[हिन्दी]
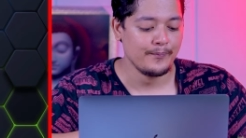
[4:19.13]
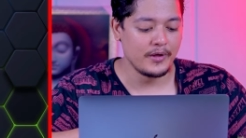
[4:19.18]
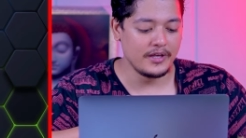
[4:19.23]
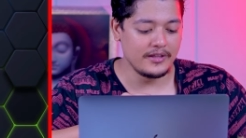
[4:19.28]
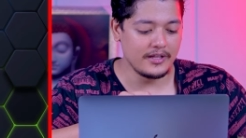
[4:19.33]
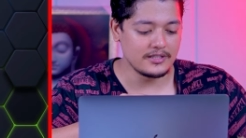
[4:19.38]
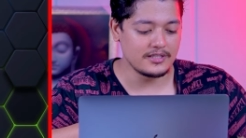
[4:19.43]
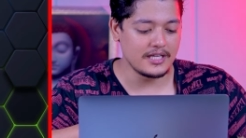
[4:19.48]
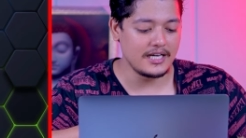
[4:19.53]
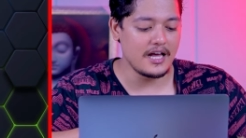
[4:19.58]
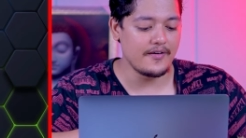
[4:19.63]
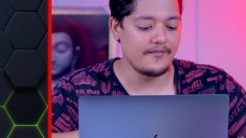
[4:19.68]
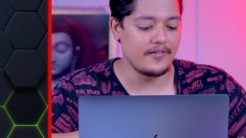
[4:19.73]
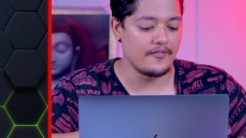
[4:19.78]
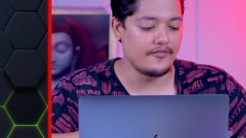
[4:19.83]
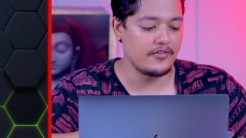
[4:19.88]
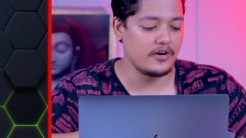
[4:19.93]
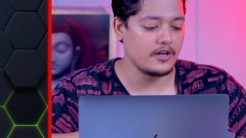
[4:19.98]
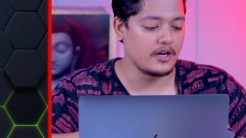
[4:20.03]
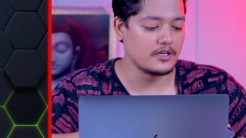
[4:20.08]
इधर साइड आप
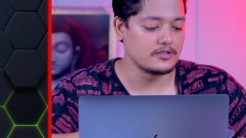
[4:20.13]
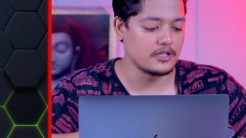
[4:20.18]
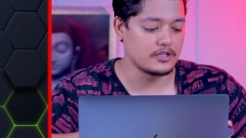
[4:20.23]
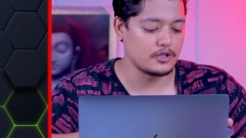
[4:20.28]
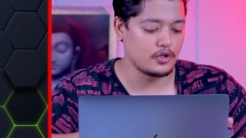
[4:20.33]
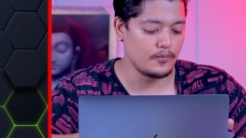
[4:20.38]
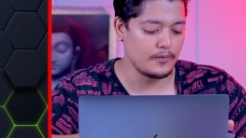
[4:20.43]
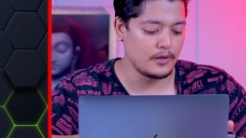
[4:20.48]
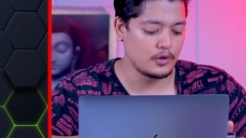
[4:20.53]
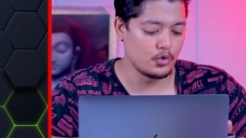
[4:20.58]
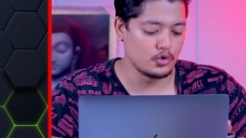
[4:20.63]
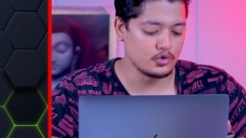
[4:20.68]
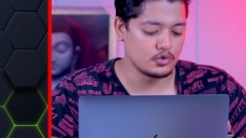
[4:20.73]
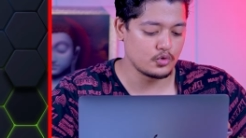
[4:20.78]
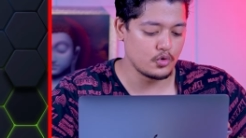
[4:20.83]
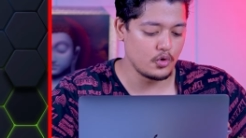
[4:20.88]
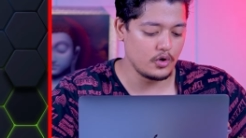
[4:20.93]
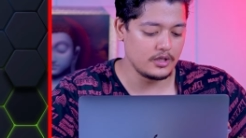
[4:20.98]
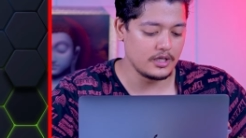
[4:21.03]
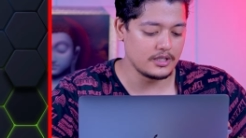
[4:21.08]
रेफर कर सकते हो अपने
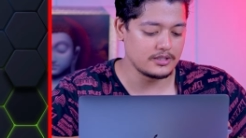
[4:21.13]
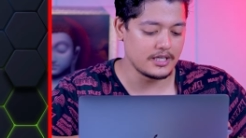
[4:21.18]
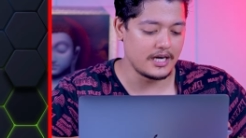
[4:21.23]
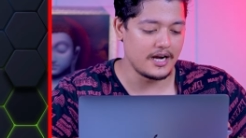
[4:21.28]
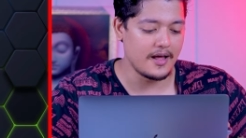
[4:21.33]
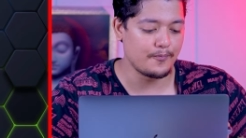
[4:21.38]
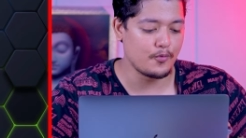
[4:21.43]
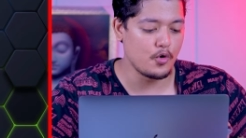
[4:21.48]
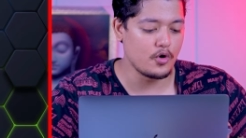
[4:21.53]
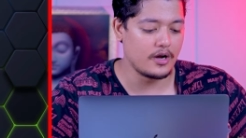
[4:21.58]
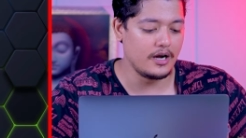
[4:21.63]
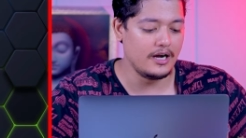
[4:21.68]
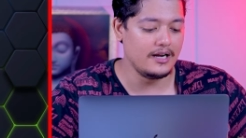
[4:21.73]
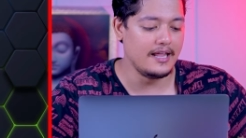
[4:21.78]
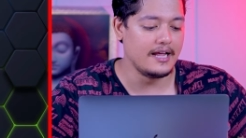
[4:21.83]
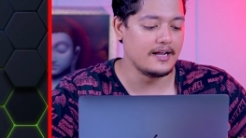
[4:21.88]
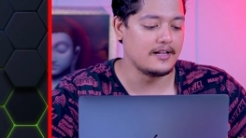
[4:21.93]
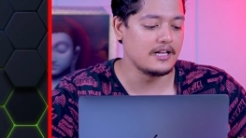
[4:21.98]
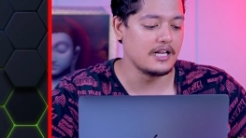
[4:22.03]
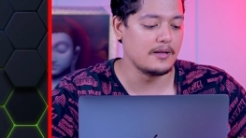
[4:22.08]
दोस्त को इधर साइड आपको गिल्ड
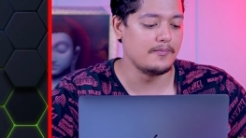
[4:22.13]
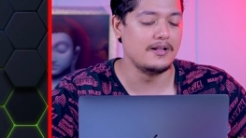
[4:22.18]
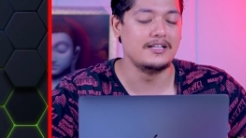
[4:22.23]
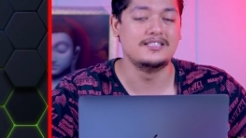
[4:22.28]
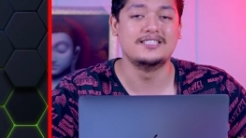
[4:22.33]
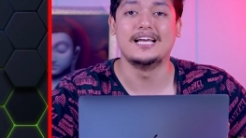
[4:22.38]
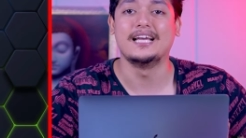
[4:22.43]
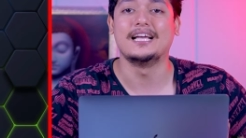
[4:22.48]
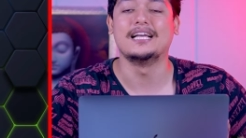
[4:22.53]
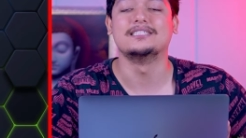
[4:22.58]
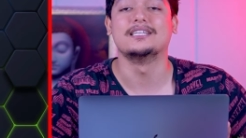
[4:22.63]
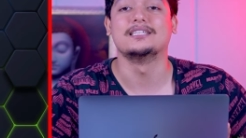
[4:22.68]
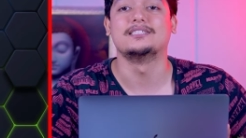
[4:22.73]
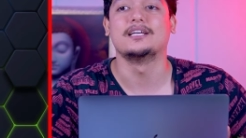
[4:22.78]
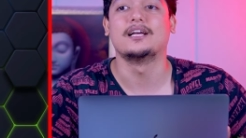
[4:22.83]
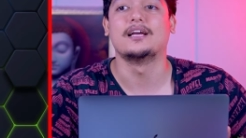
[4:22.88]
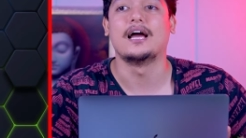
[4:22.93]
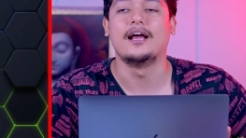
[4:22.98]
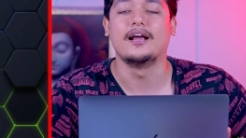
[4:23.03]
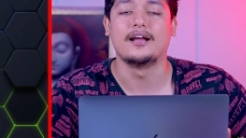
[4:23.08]
देखने को मिल जाएगी
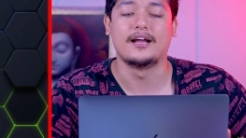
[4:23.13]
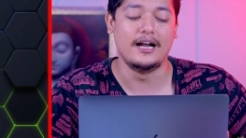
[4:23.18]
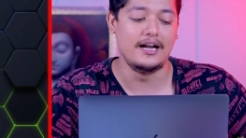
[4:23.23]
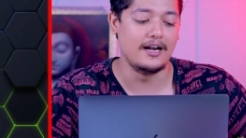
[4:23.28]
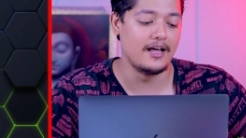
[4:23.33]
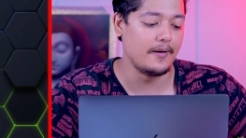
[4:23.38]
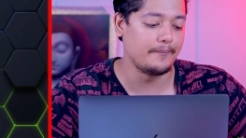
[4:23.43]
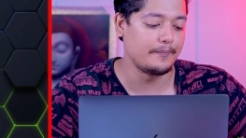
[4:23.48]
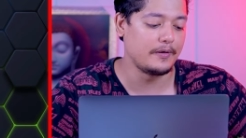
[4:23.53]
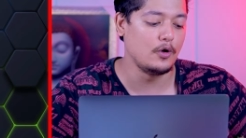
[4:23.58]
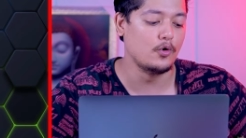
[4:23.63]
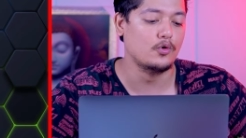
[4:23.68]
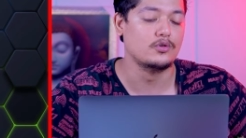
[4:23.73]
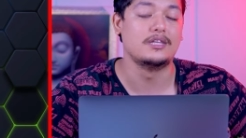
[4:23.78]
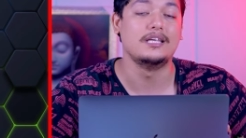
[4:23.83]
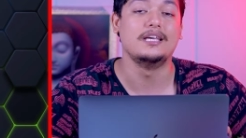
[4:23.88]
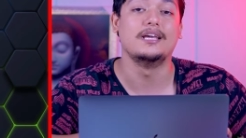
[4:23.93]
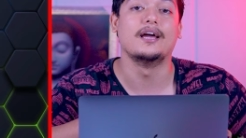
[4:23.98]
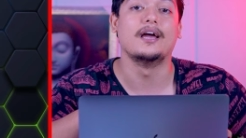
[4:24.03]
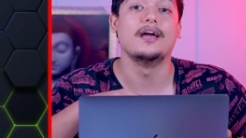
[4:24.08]
जैसे गिल्ड आपकी
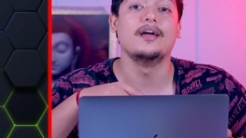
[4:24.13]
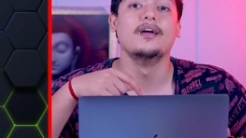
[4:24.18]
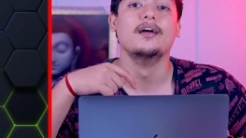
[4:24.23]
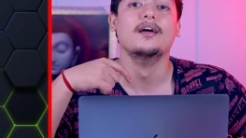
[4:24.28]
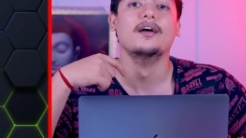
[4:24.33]
होती है